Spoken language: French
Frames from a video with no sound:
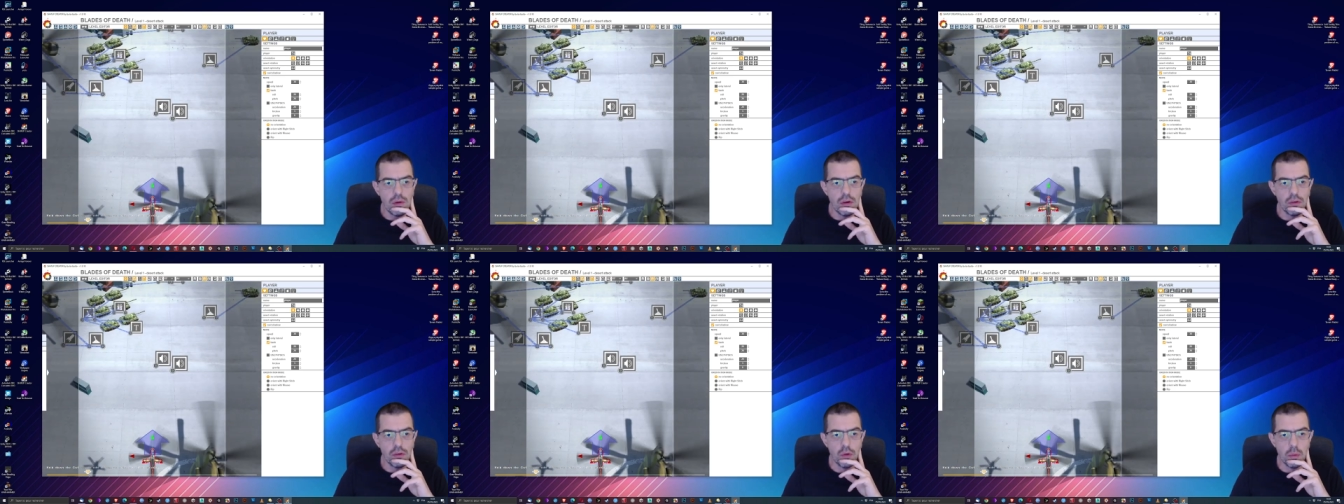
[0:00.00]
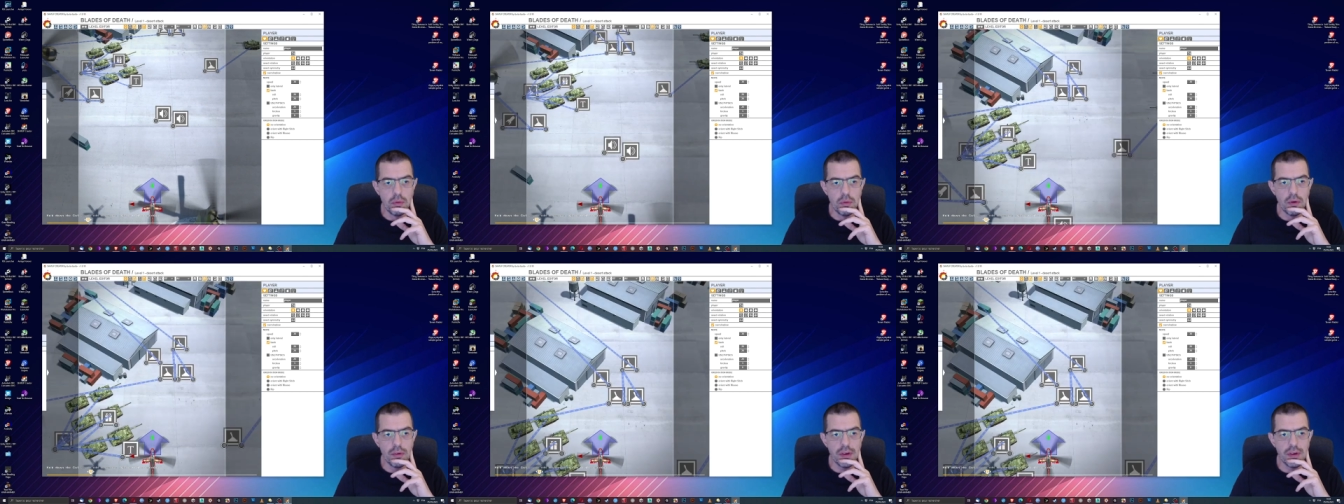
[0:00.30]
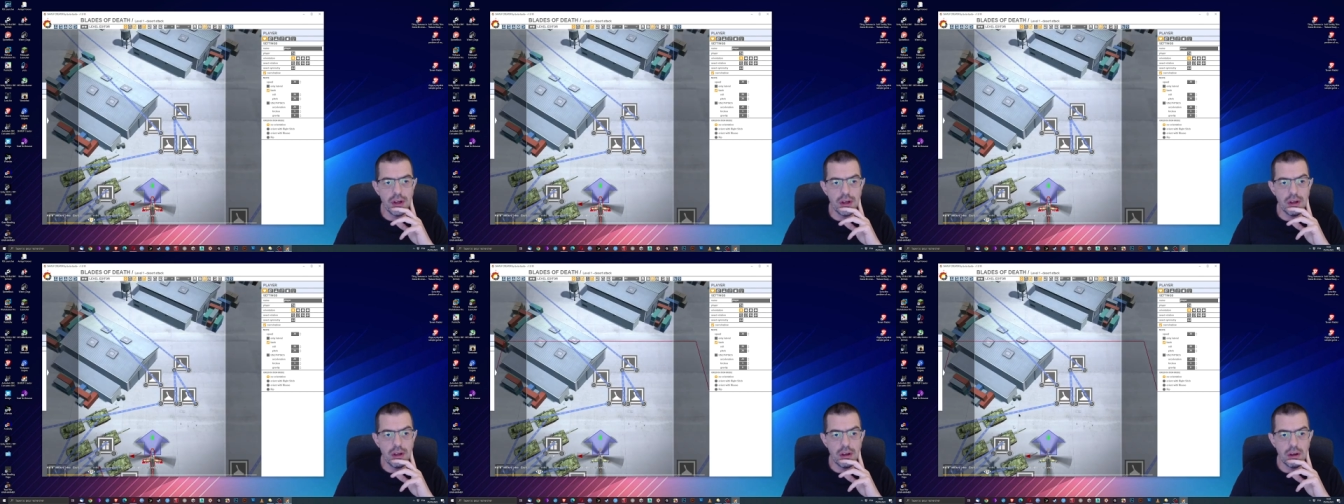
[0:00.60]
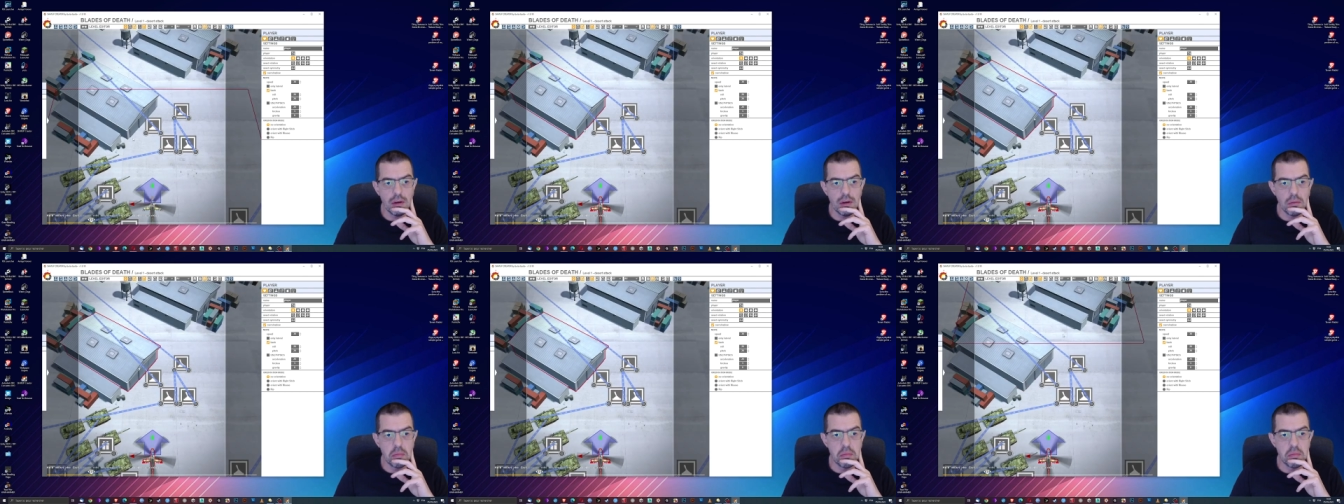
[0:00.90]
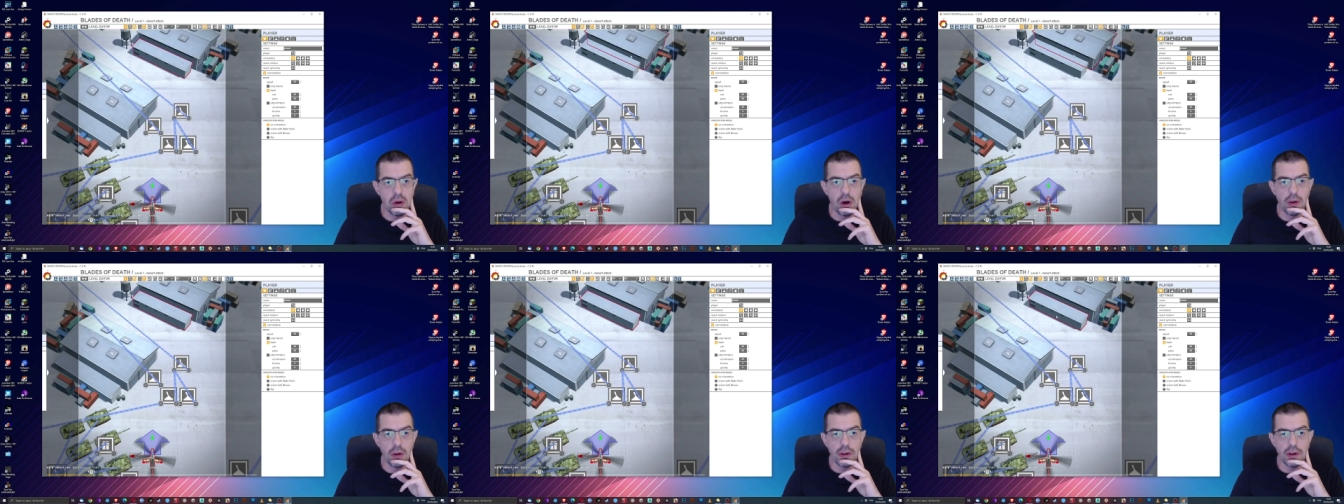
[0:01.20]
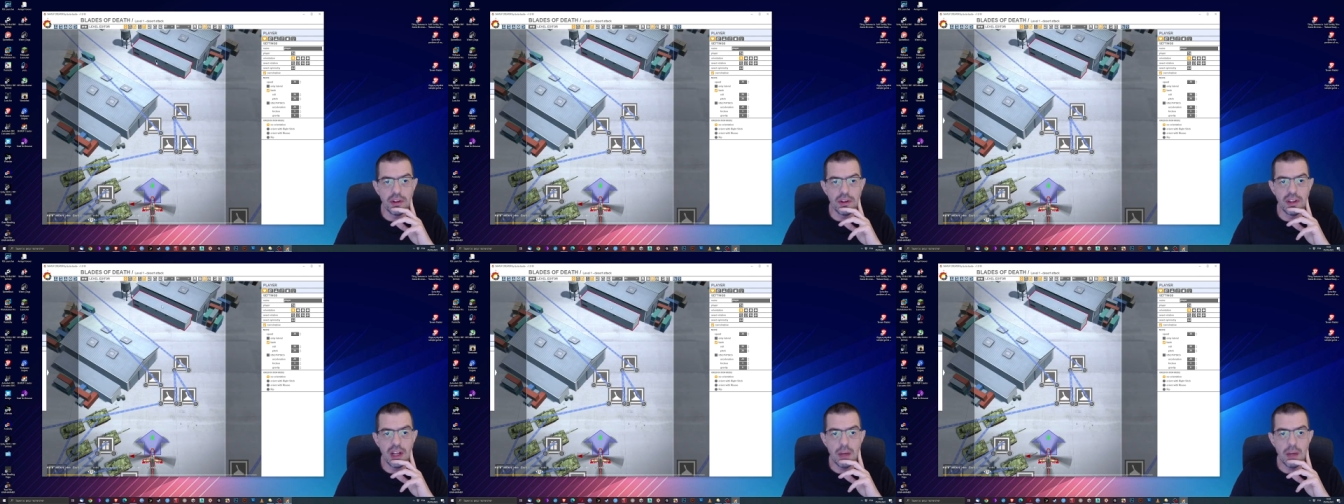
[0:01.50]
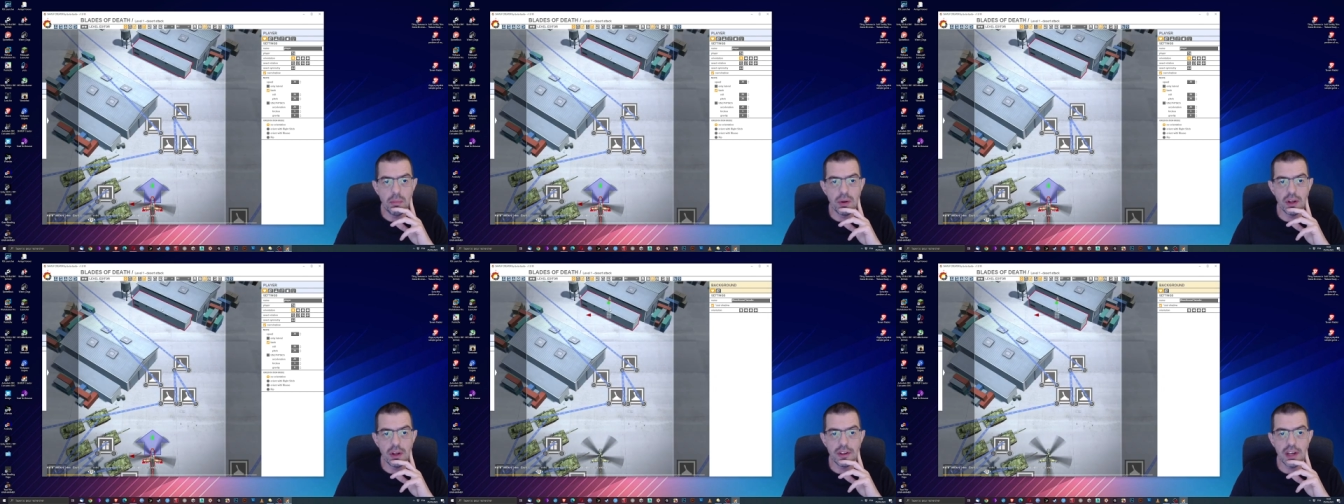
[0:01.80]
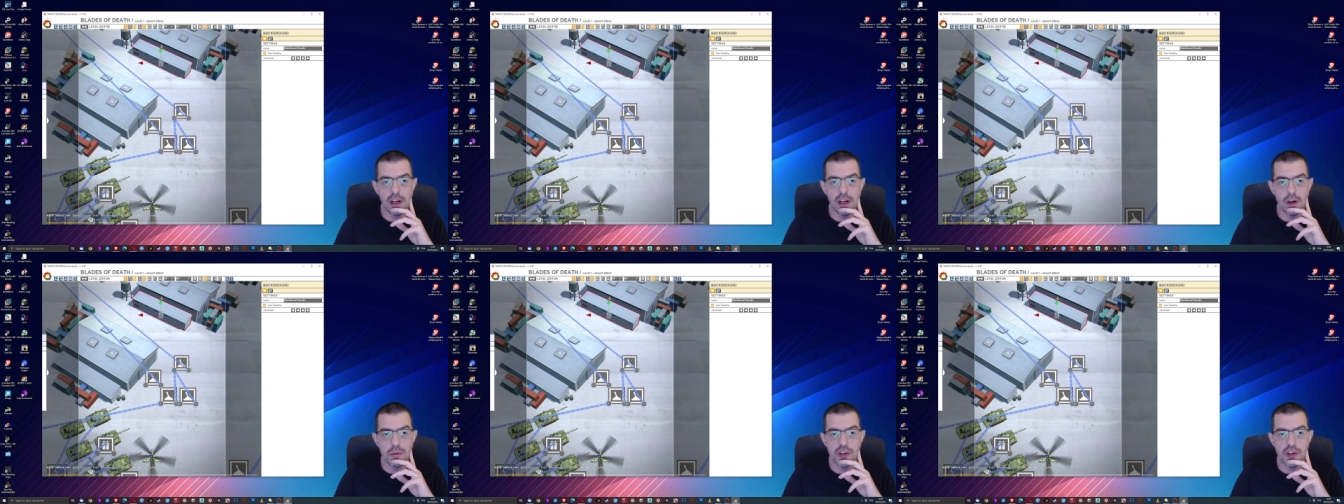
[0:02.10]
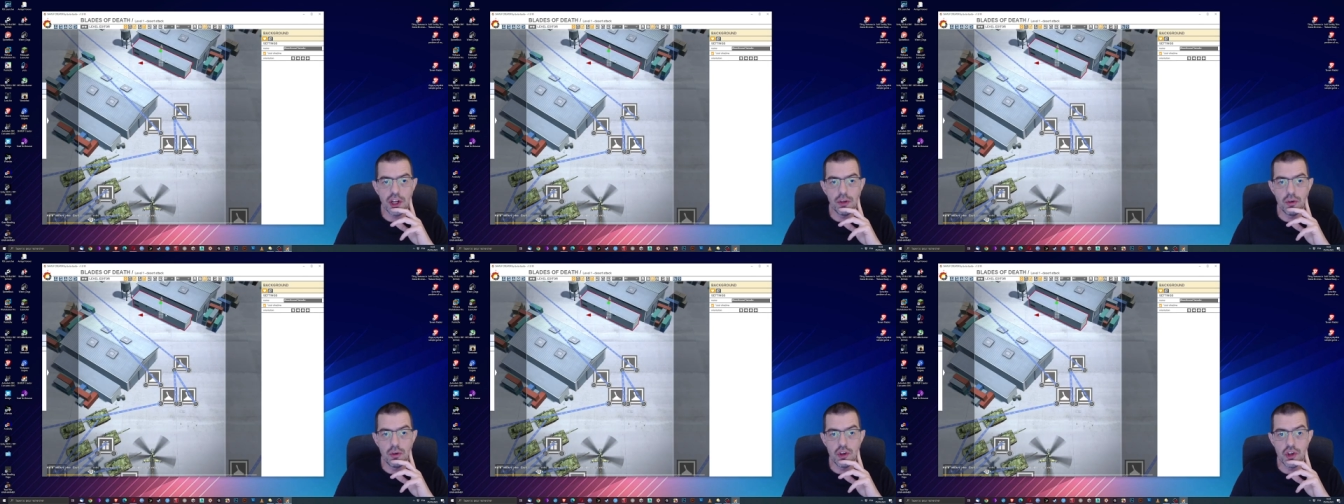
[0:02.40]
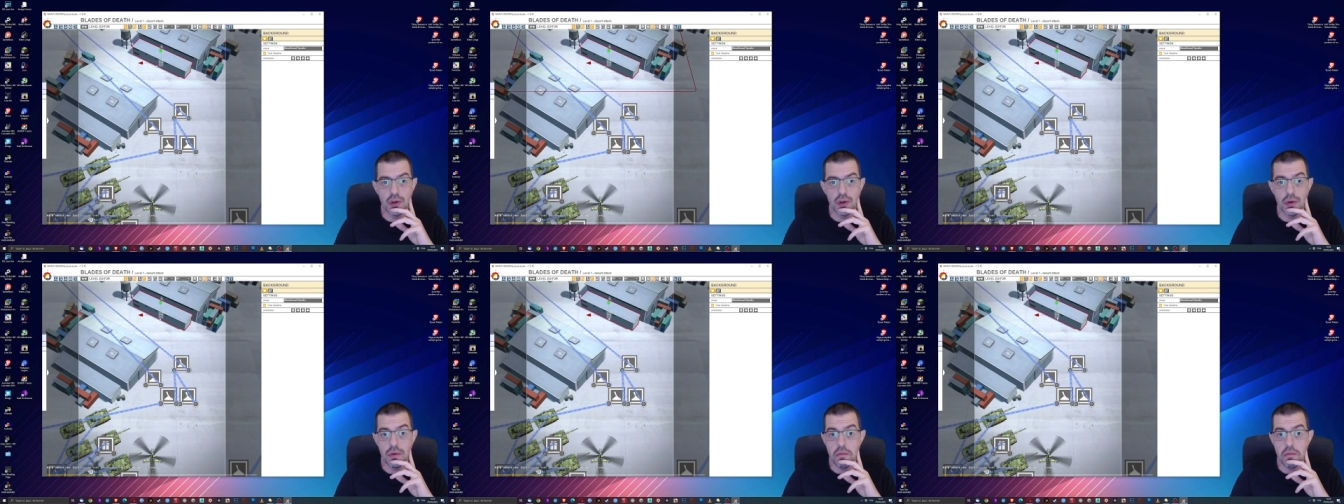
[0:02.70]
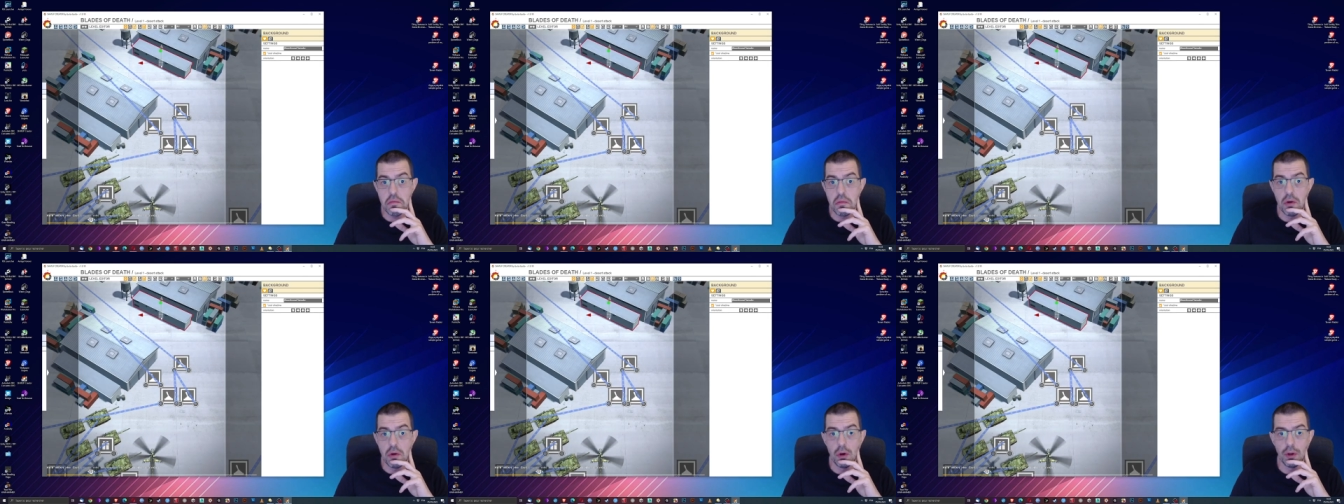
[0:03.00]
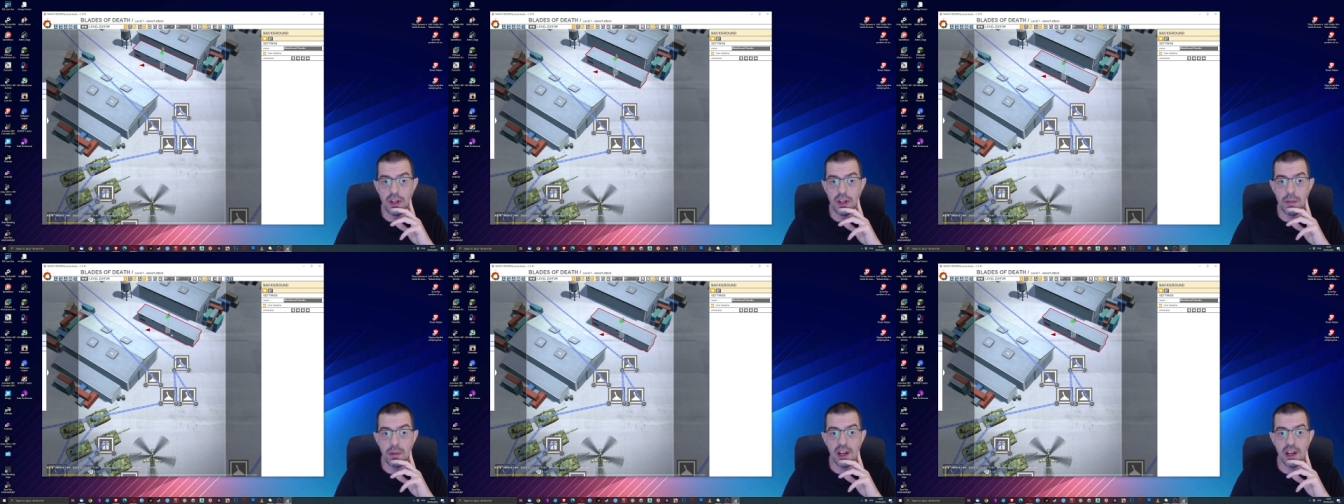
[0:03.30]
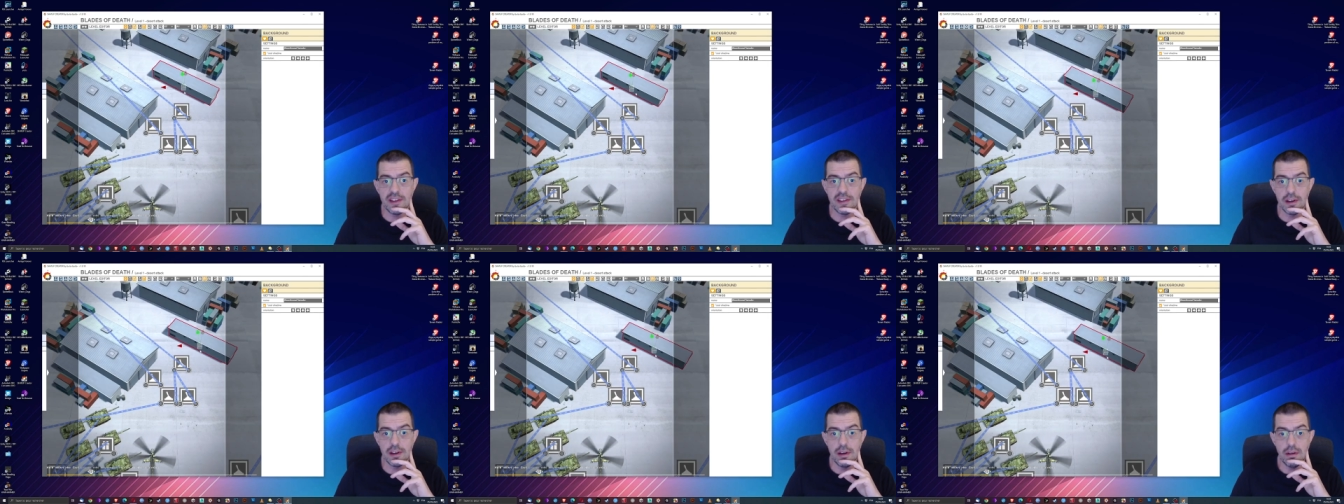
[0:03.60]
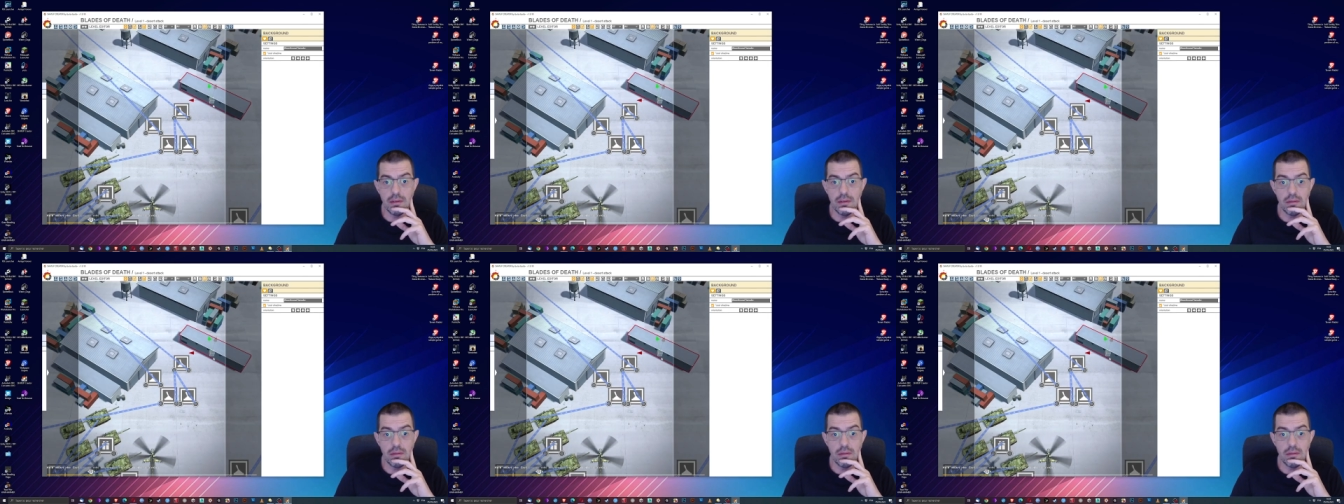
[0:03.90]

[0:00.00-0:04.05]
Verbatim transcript: Vous pouvez prendre n'importe quel objet du jeu, le déplacer.